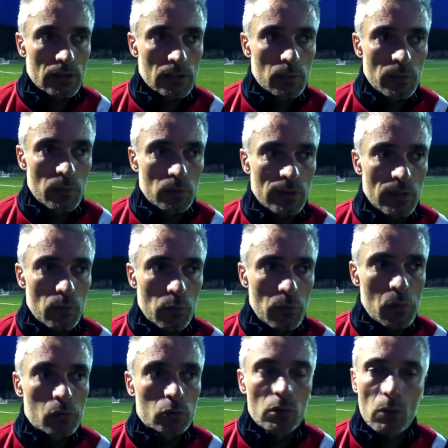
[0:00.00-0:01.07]
nel primo tempo
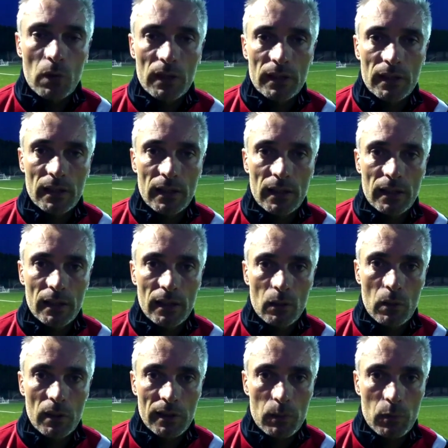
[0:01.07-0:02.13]
abbiamo avuto qualche,
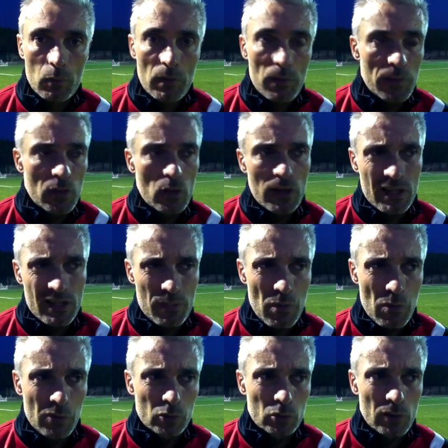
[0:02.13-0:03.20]
qualche problemino anche se
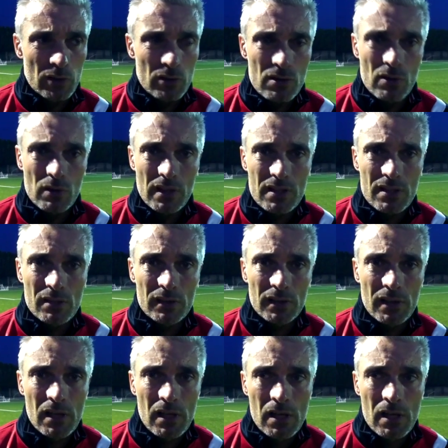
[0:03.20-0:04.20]
abbiamo avuto le nostre occasioni.